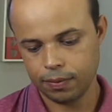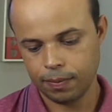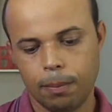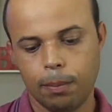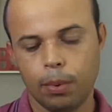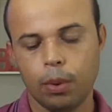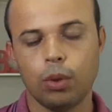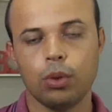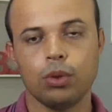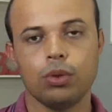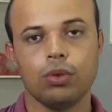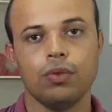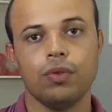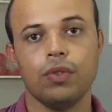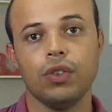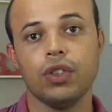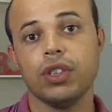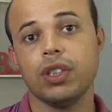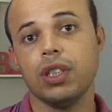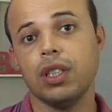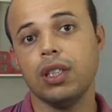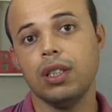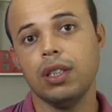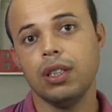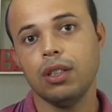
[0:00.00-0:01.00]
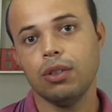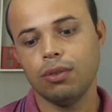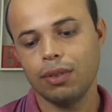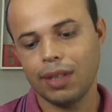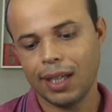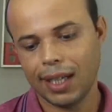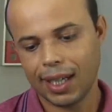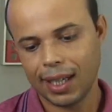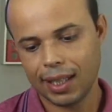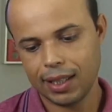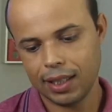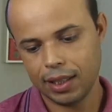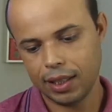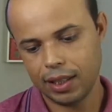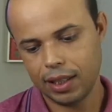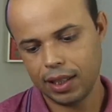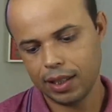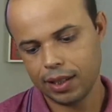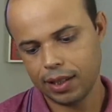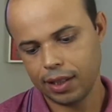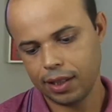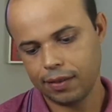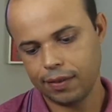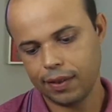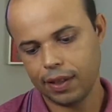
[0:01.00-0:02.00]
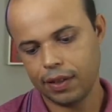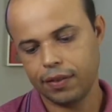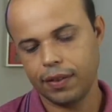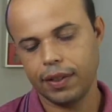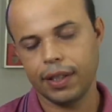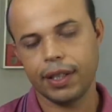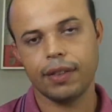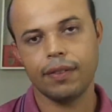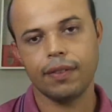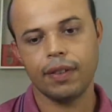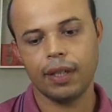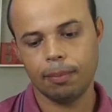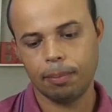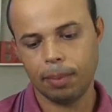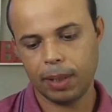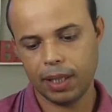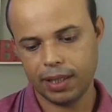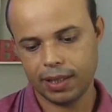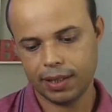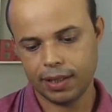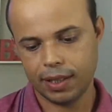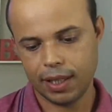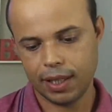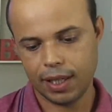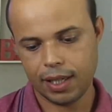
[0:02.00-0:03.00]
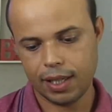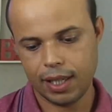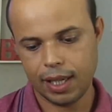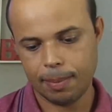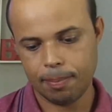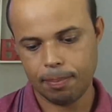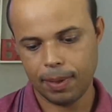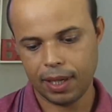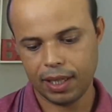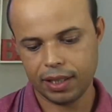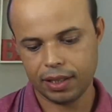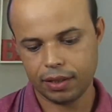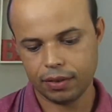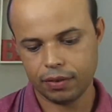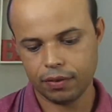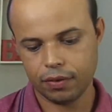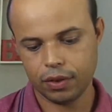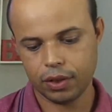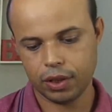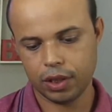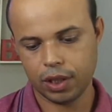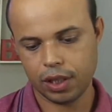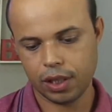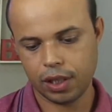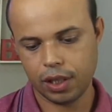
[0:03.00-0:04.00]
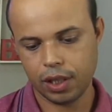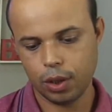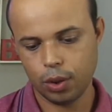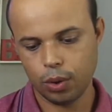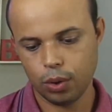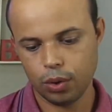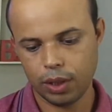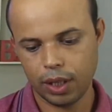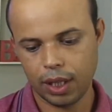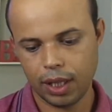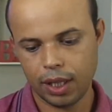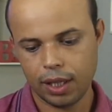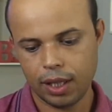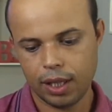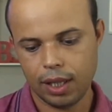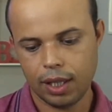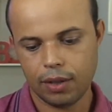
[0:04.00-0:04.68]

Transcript: Pronto, você indo na galeria já vai ver que vai aparecer aí a pasta que você criou, né?